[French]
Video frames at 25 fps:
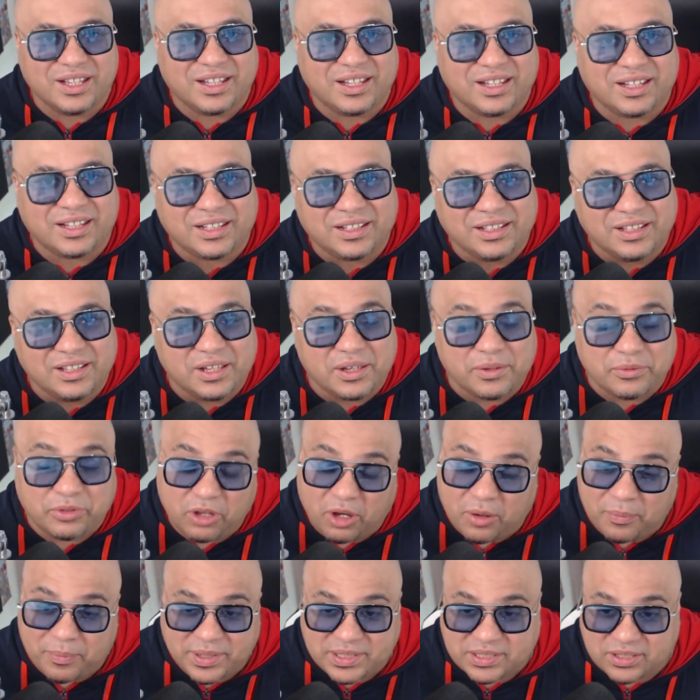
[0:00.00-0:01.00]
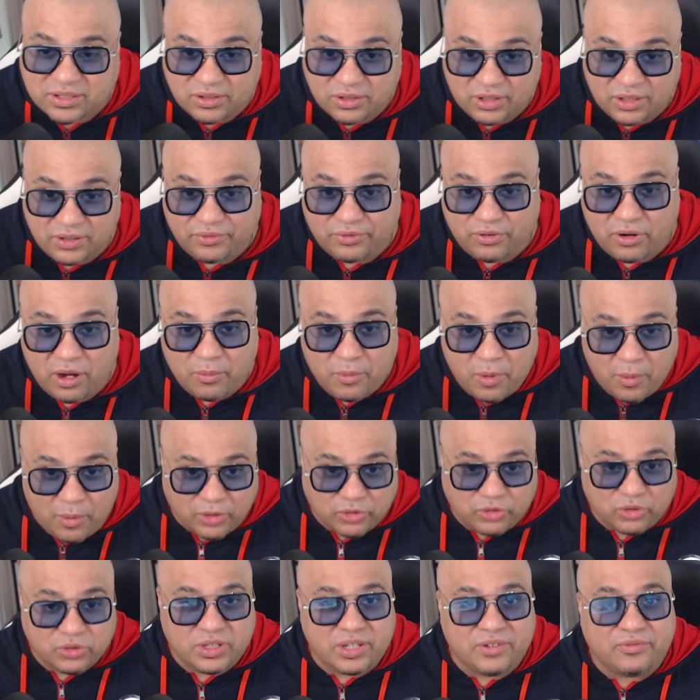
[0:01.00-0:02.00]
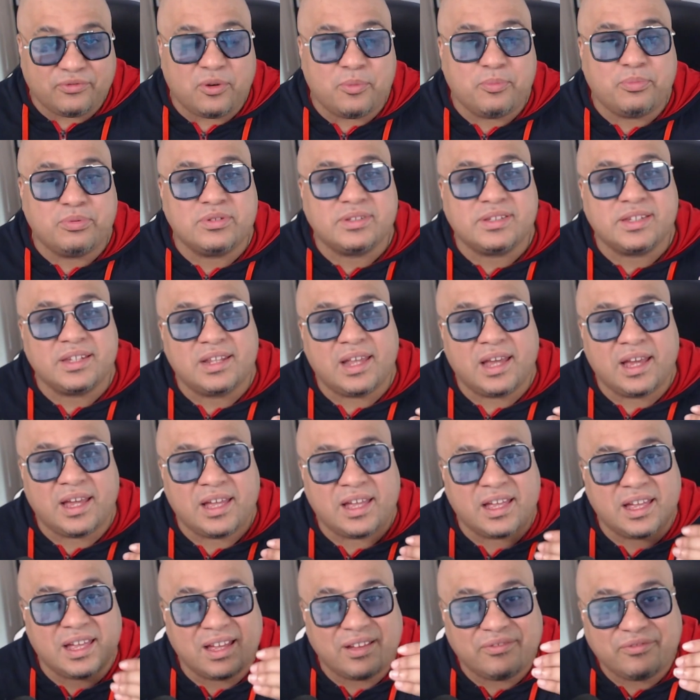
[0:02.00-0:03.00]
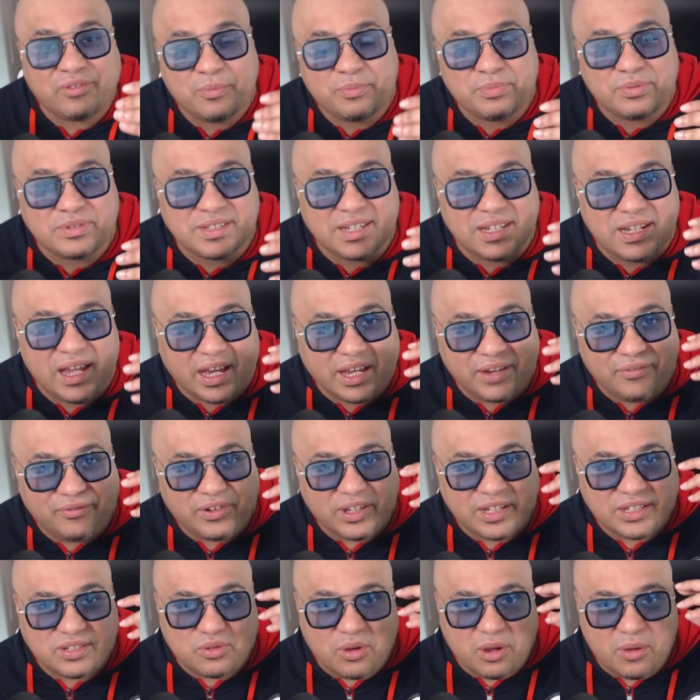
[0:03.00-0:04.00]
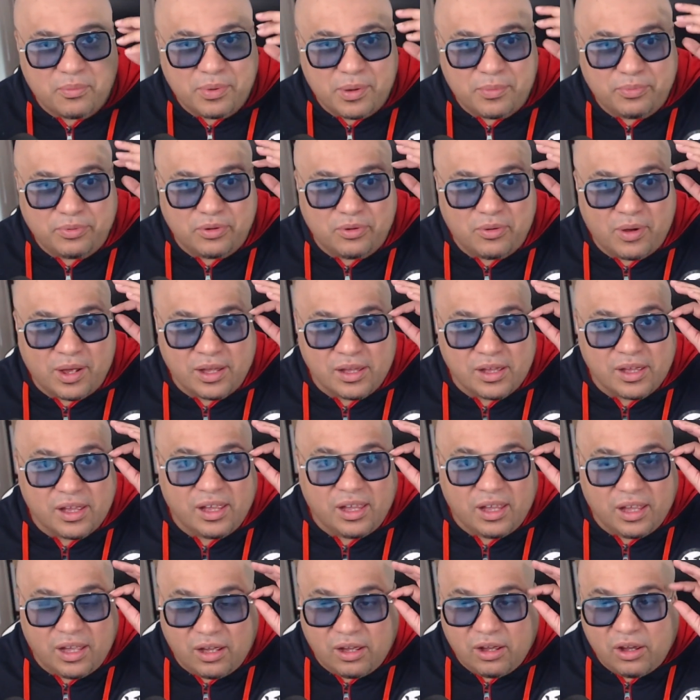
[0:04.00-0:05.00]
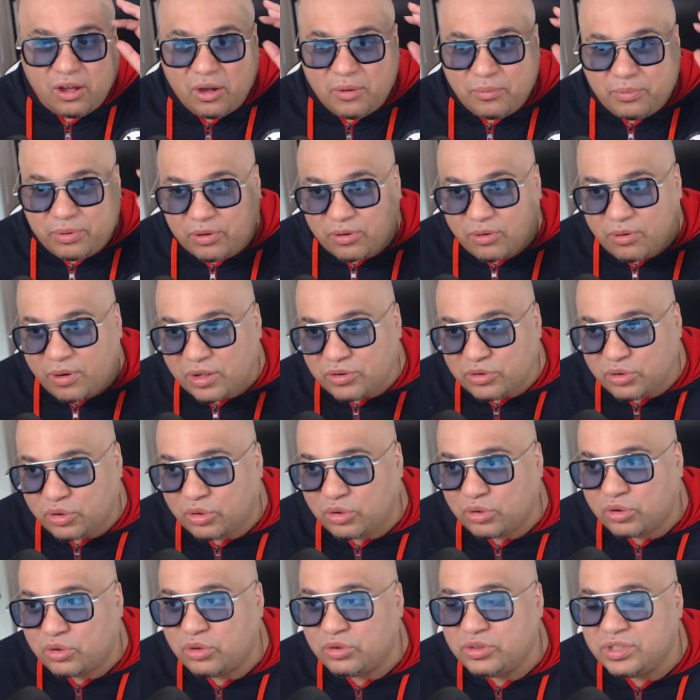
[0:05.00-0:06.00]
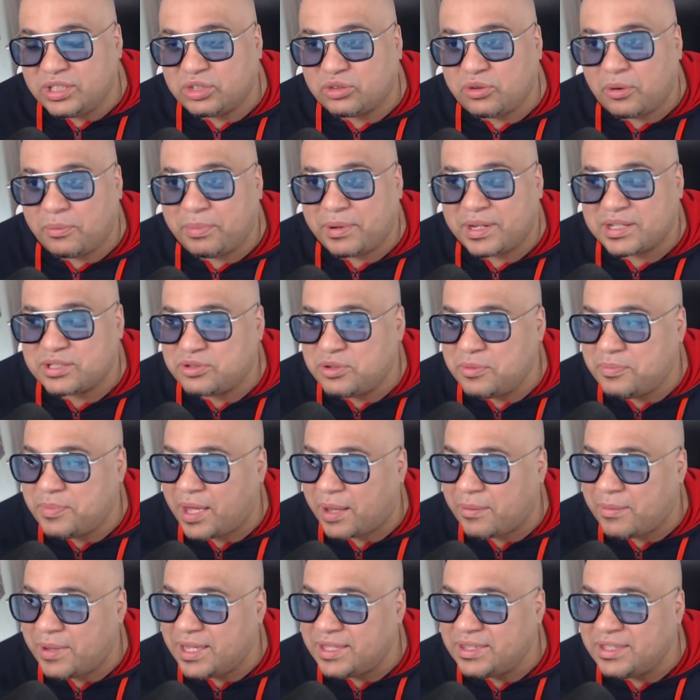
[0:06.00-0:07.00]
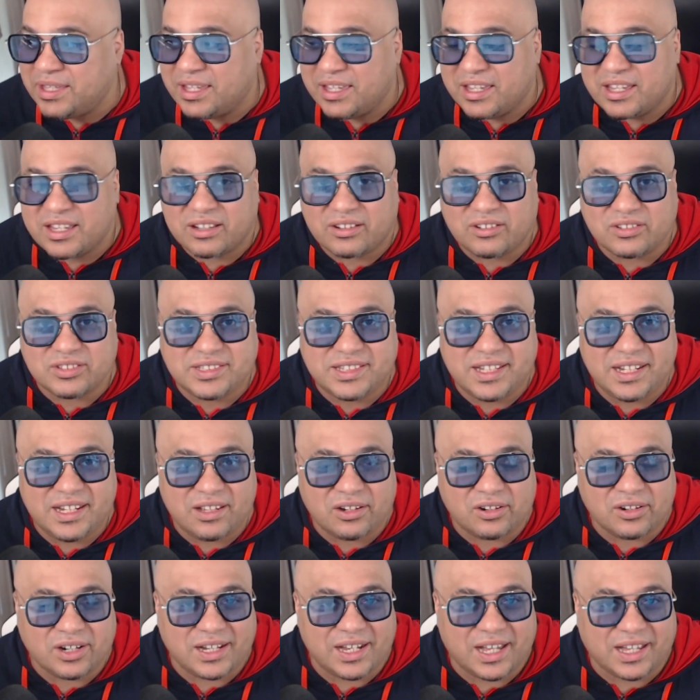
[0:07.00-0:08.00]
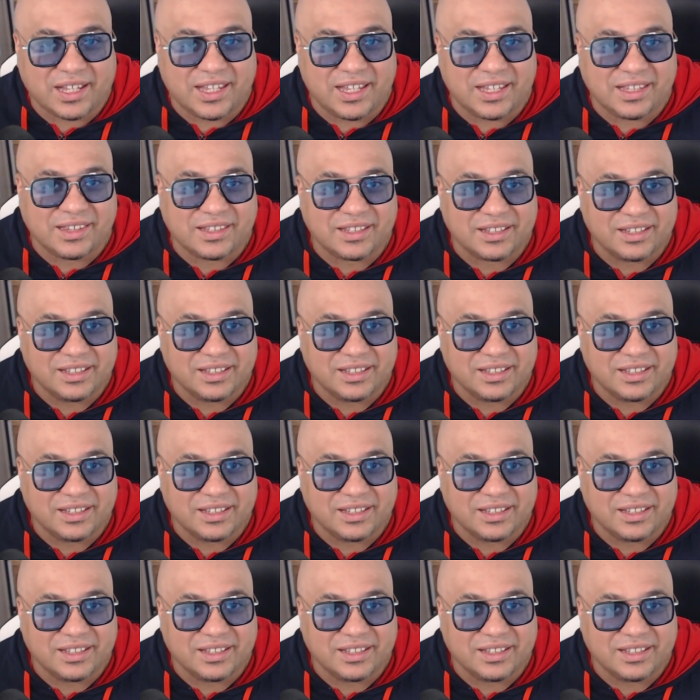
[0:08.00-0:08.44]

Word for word: Hein. Non, parce qu'il faut à un moment donné, il faut pousser la, faut pousser la réflexion un peu plus loin. Hein. Pourquoi ne reconnaît-on pas Superman quand il est en Clark Kent